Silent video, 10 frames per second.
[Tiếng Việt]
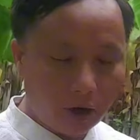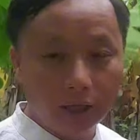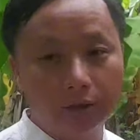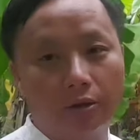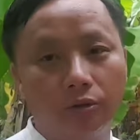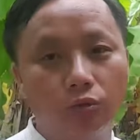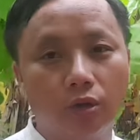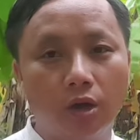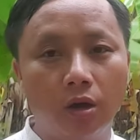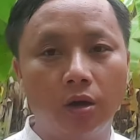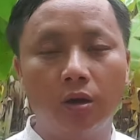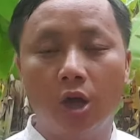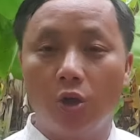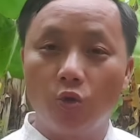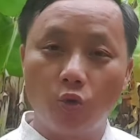lên tại nó
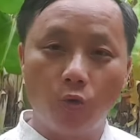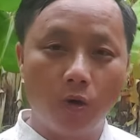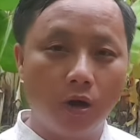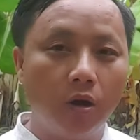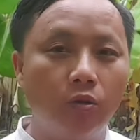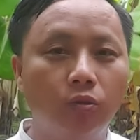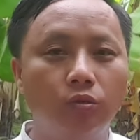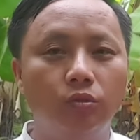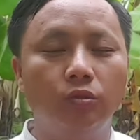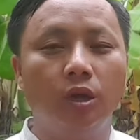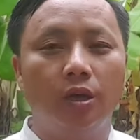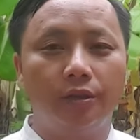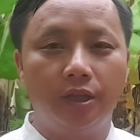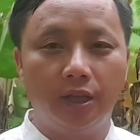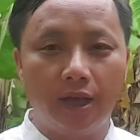nó của hù
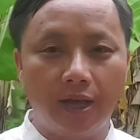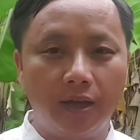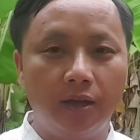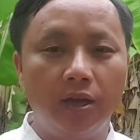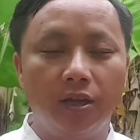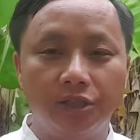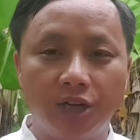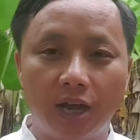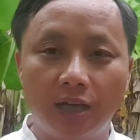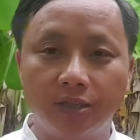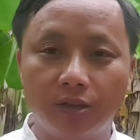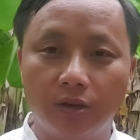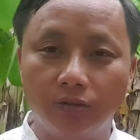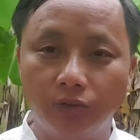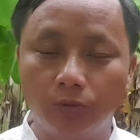thia cha
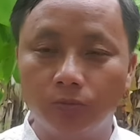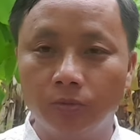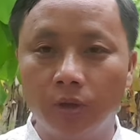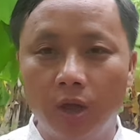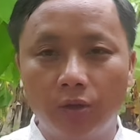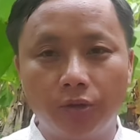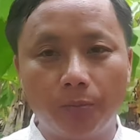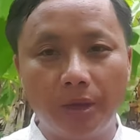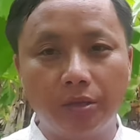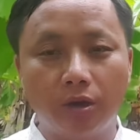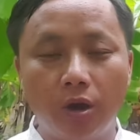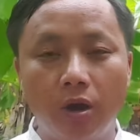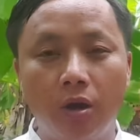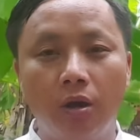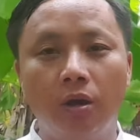son trồng đồ bé
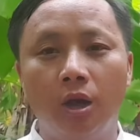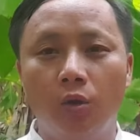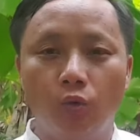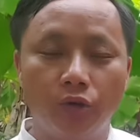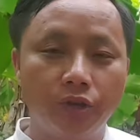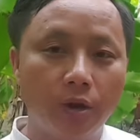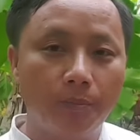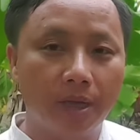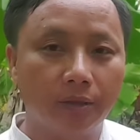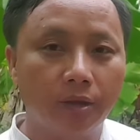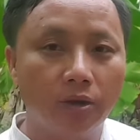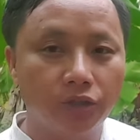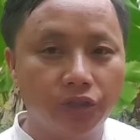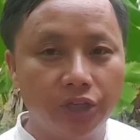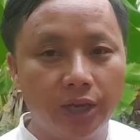cho của nhỏ bé to
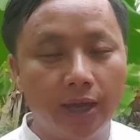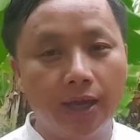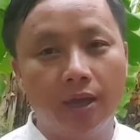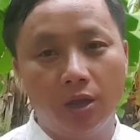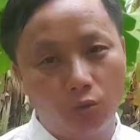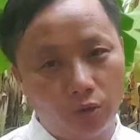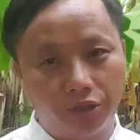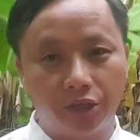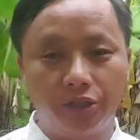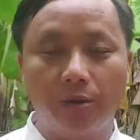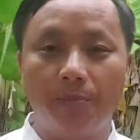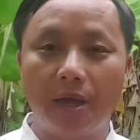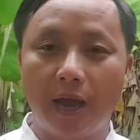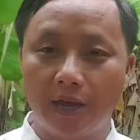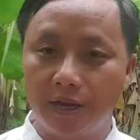xia của chỉnh cho bé
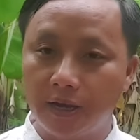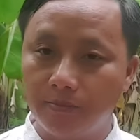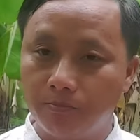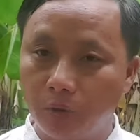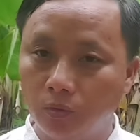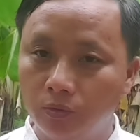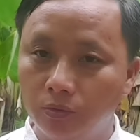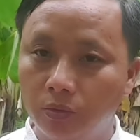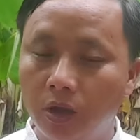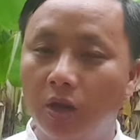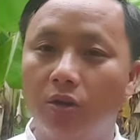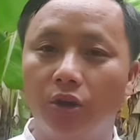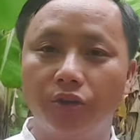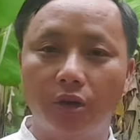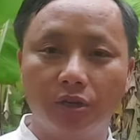hải ninh mông
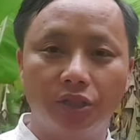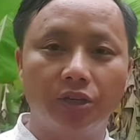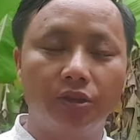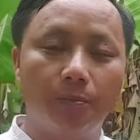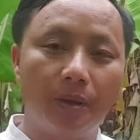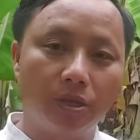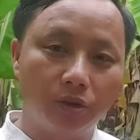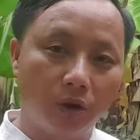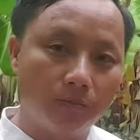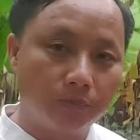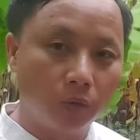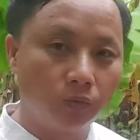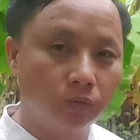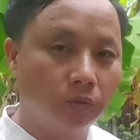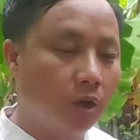là do chỉnh cho bé cho
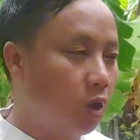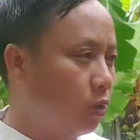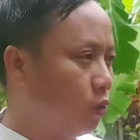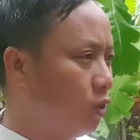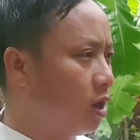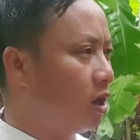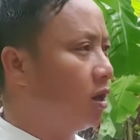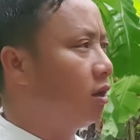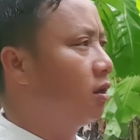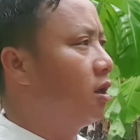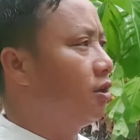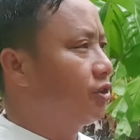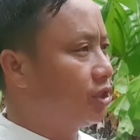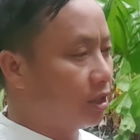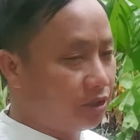mông của
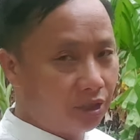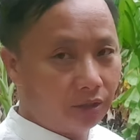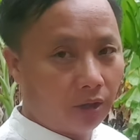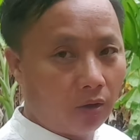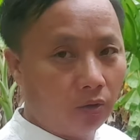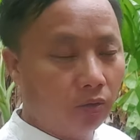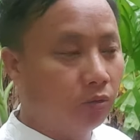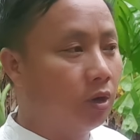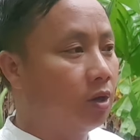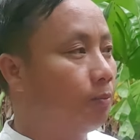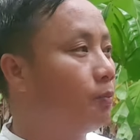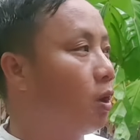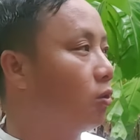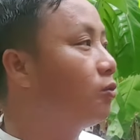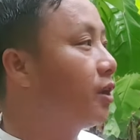chỉnh chỉ tàu
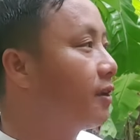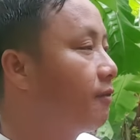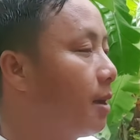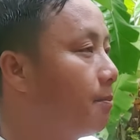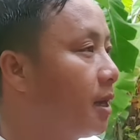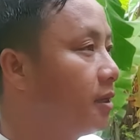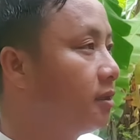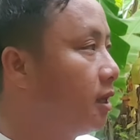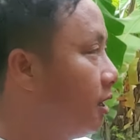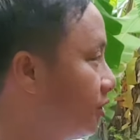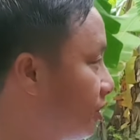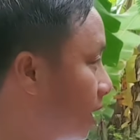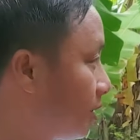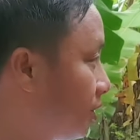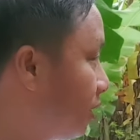bỏ luôn anh và mình
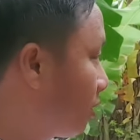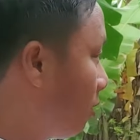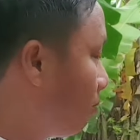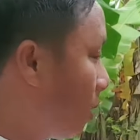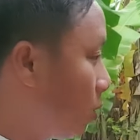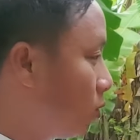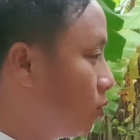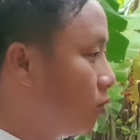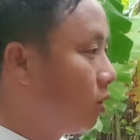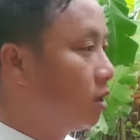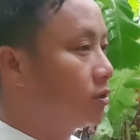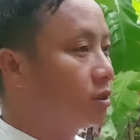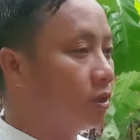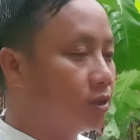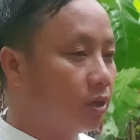chỉnh chỉ tàu bao
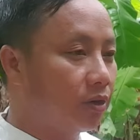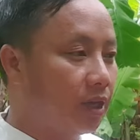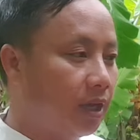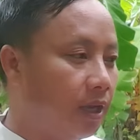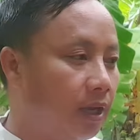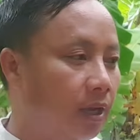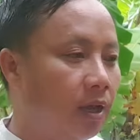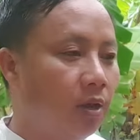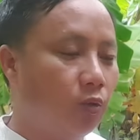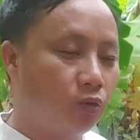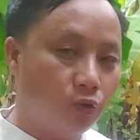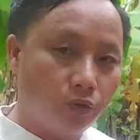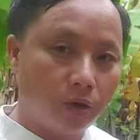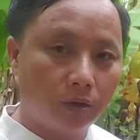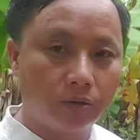cho cho cái cứ
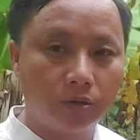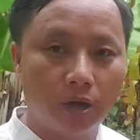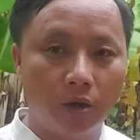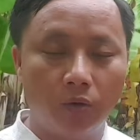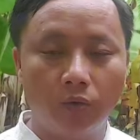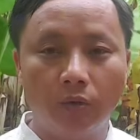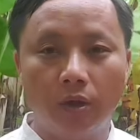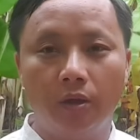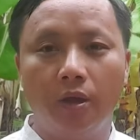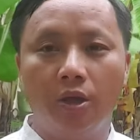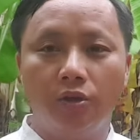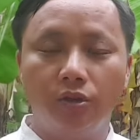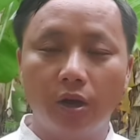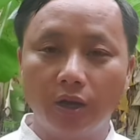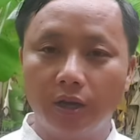nọ cứ hậu
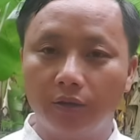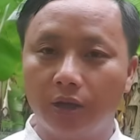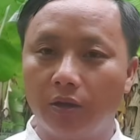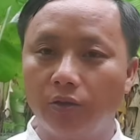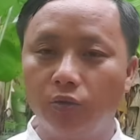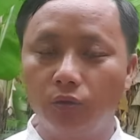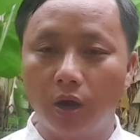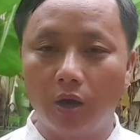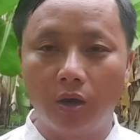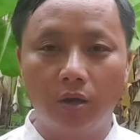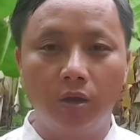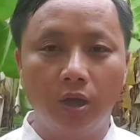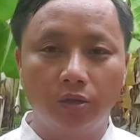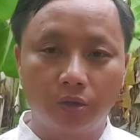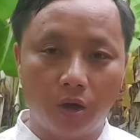do li hòn tờ nú nọ
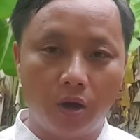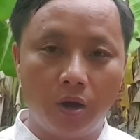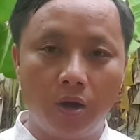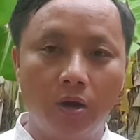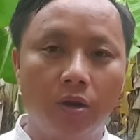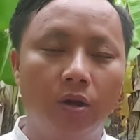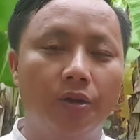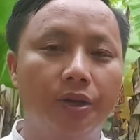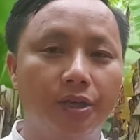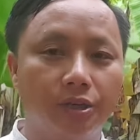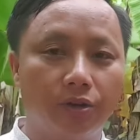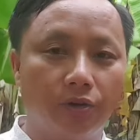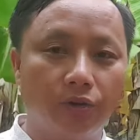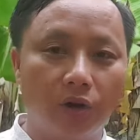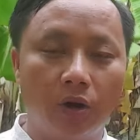thọ nè sợ đời
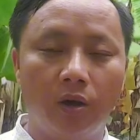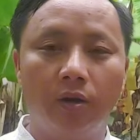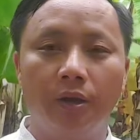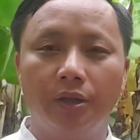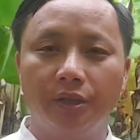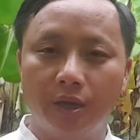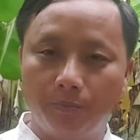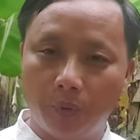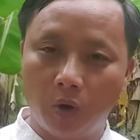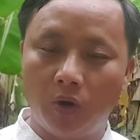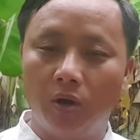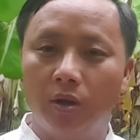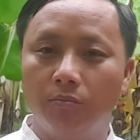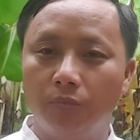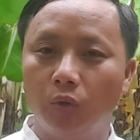nọ, thiết bỏ
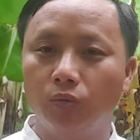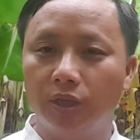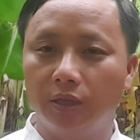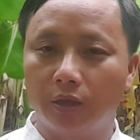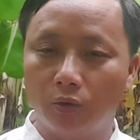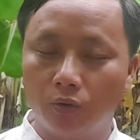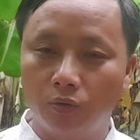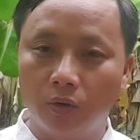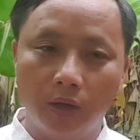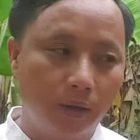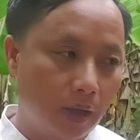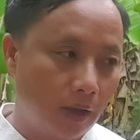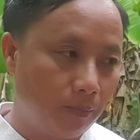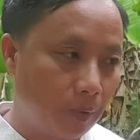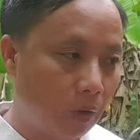lòng thiết tàu
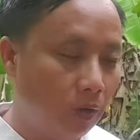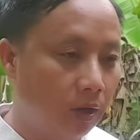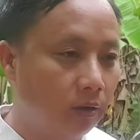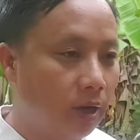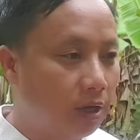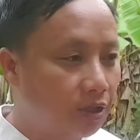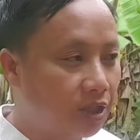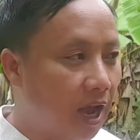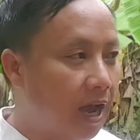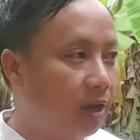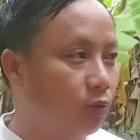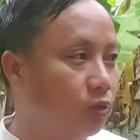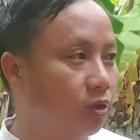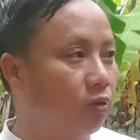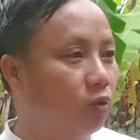à bao lời xa của
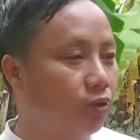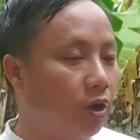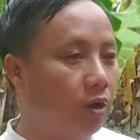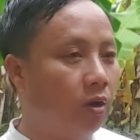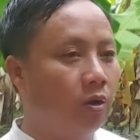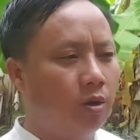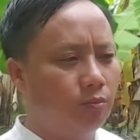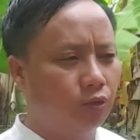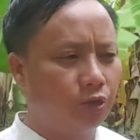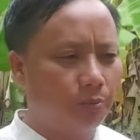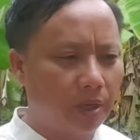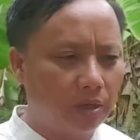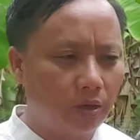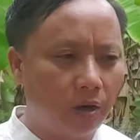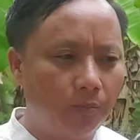cho lù nọ một trò bé
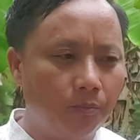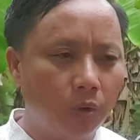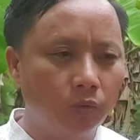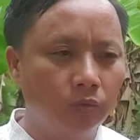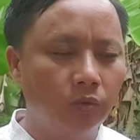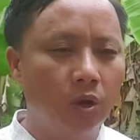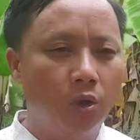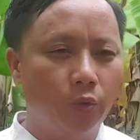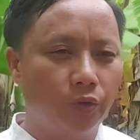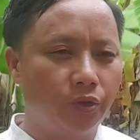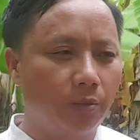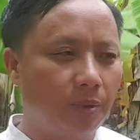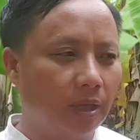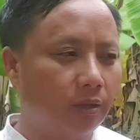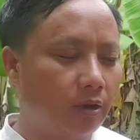cho mong ở nhỏ
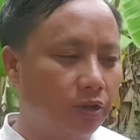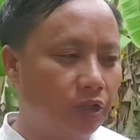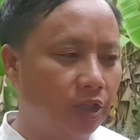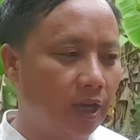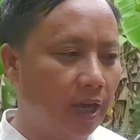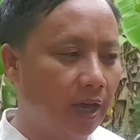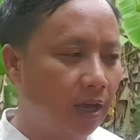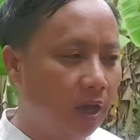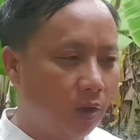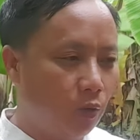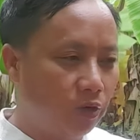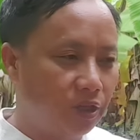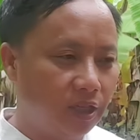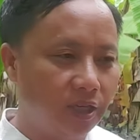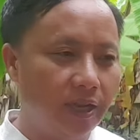bé to xe ở
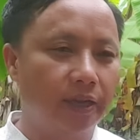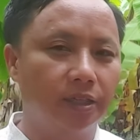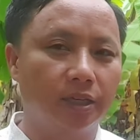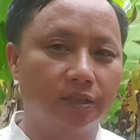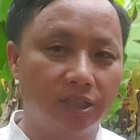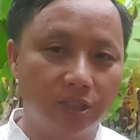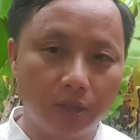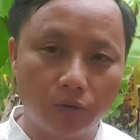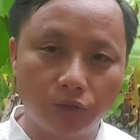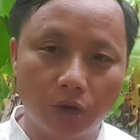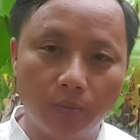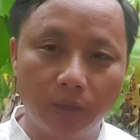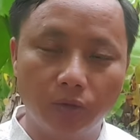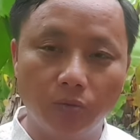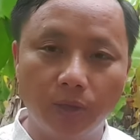gì năng chừng chỉ tàu cho mấy
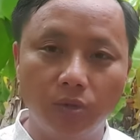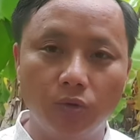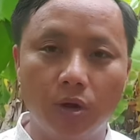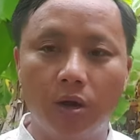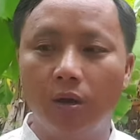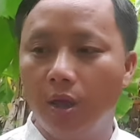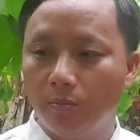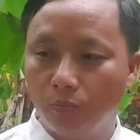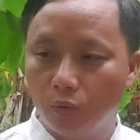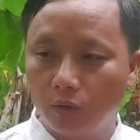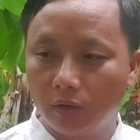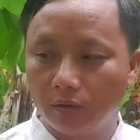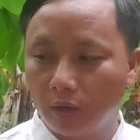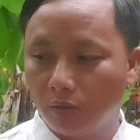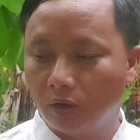tú mấy nhỏ mù cần
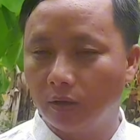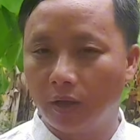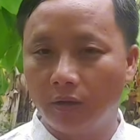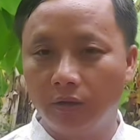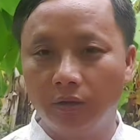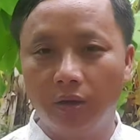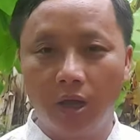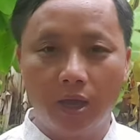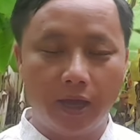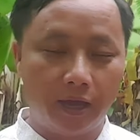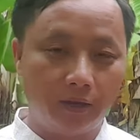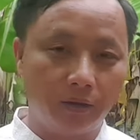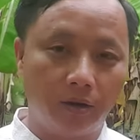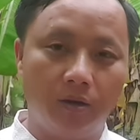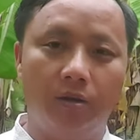tàu cần tàu ấy
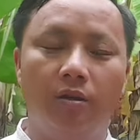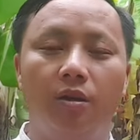có